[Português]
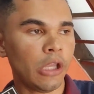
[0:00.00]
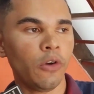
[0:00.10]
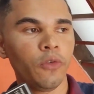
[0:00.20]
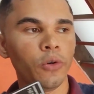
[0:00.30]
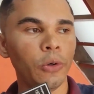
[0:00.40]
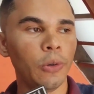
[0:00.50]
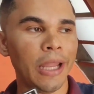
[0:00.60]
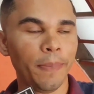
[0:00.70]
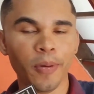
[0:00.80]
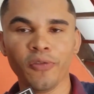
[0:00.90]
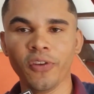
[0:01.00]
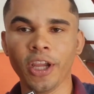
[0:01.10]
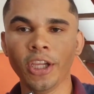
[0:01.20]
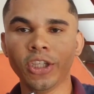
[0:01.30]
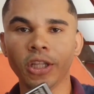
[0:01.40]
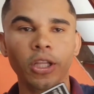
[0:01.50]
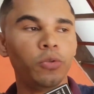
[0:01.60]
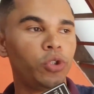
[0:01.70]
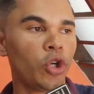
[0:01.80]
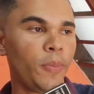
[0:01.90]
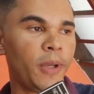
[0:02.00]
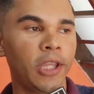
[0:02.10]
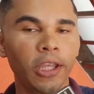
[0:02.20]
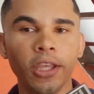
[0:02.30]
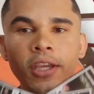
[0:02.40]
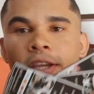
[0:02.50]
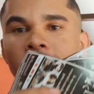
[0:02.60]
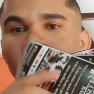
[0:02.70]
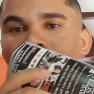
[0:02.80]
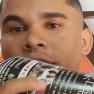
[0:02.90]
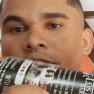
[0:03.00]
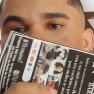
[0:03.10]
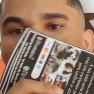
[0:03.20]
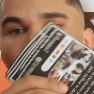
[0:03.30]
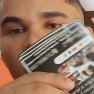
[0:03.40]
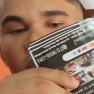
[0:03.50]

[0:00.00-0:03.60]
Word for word: eu vou lá para frente, né, do shopping aqui e ficar